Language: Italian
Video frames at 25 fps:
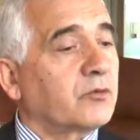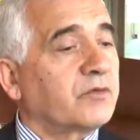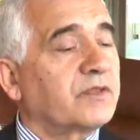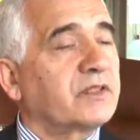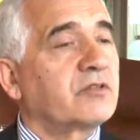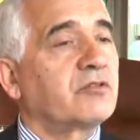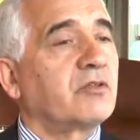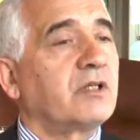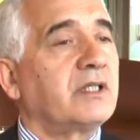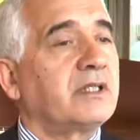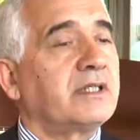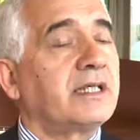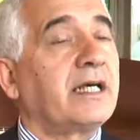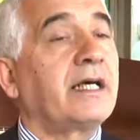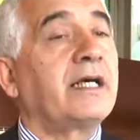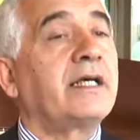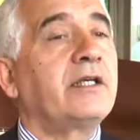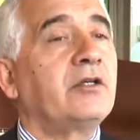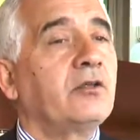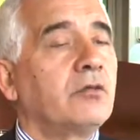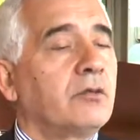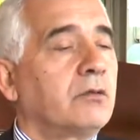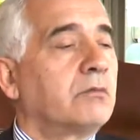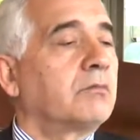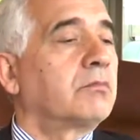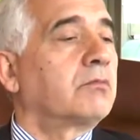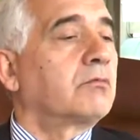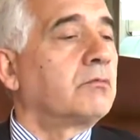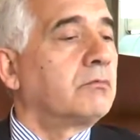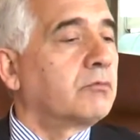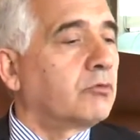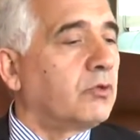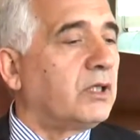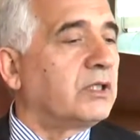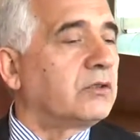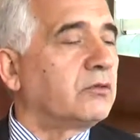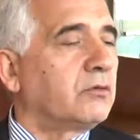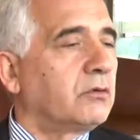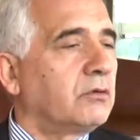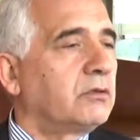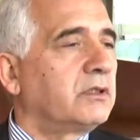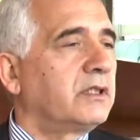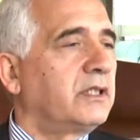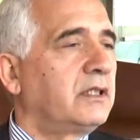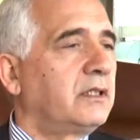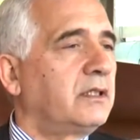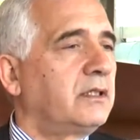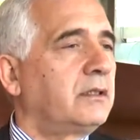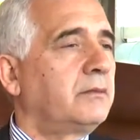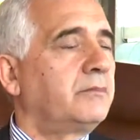le professionalità io quando
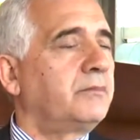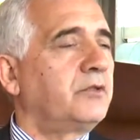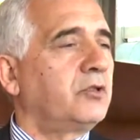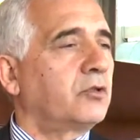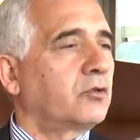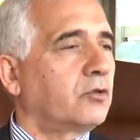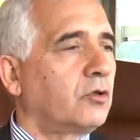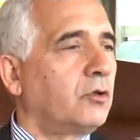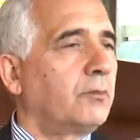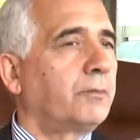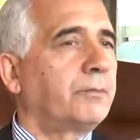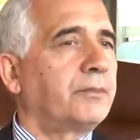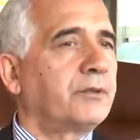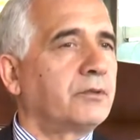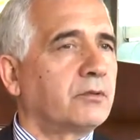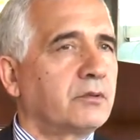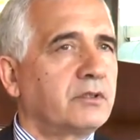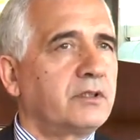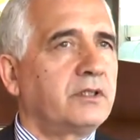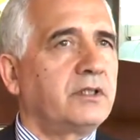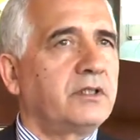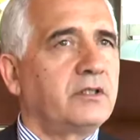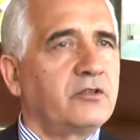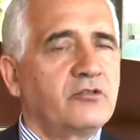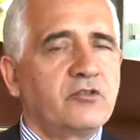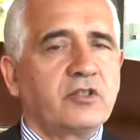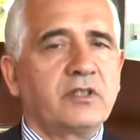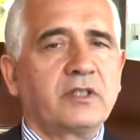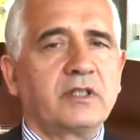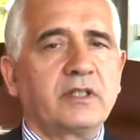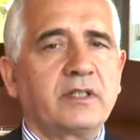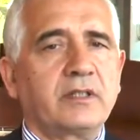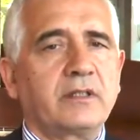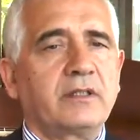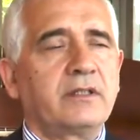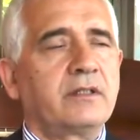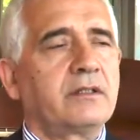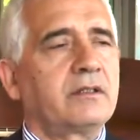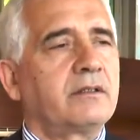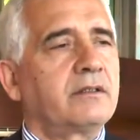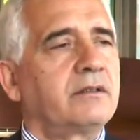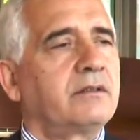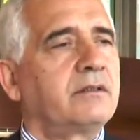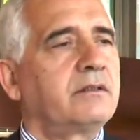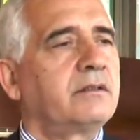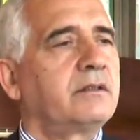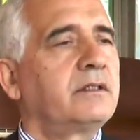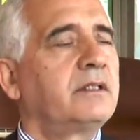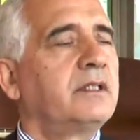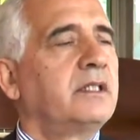nel mio compito di dirigente
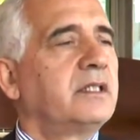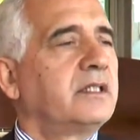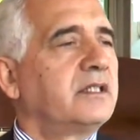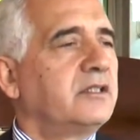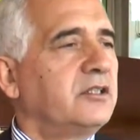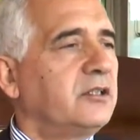eh,